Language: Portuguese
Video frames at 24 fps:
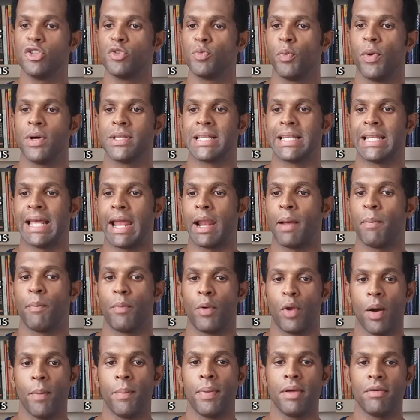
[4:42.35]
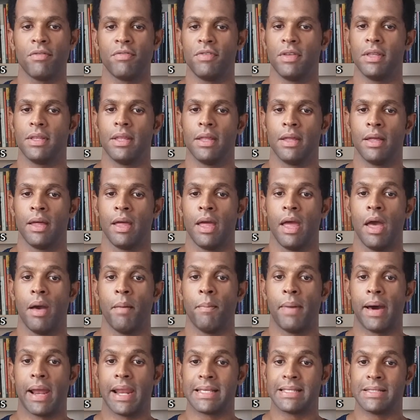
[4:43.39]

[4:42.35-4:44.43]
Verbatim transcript: e se dispôs a dar a própria vida,